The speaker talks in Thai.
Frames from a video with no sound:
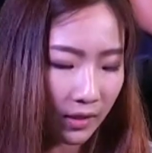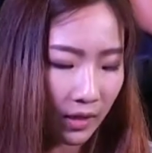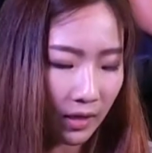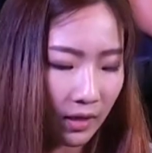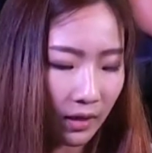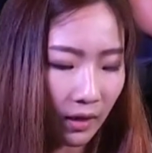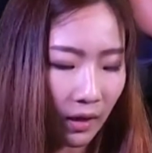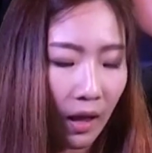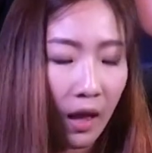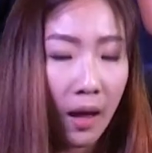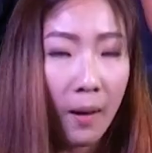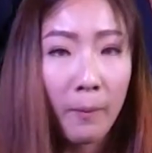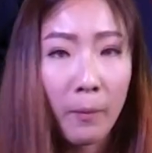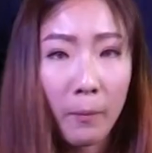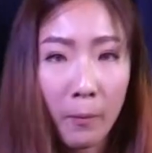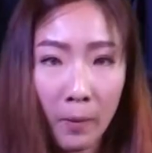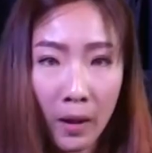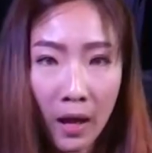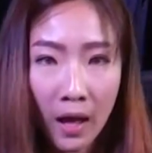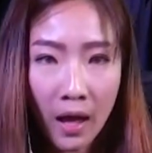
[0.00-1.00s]
ซึ่ง
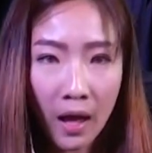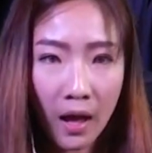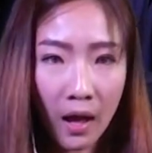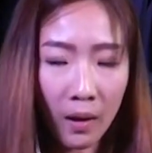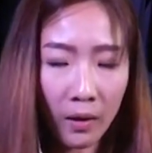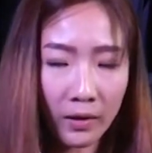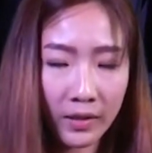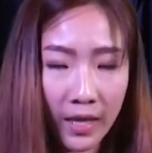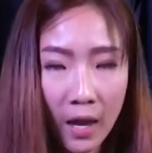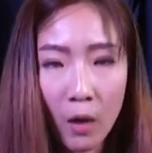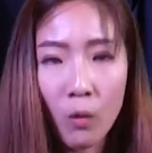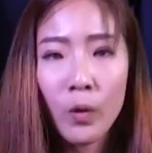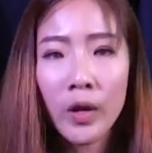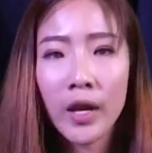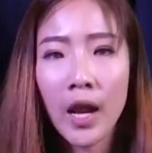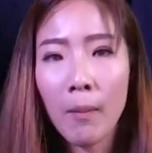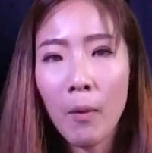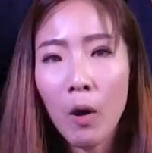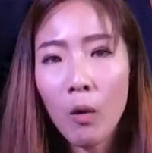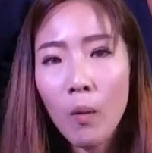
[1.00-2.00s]
เสียหุ
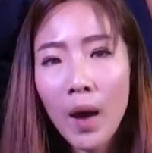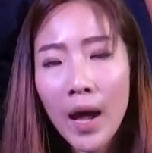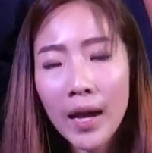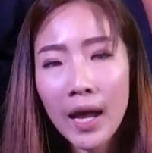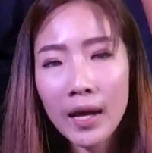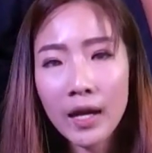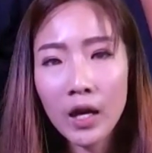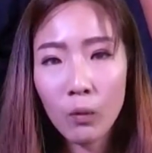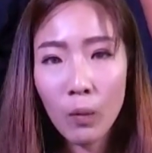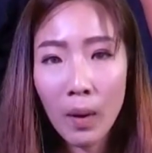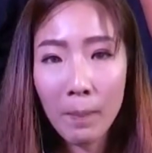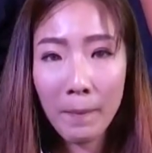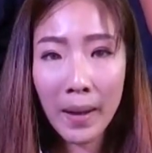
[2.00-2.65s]
ยเนี่ยบอกว่าถ้าเกิดว่า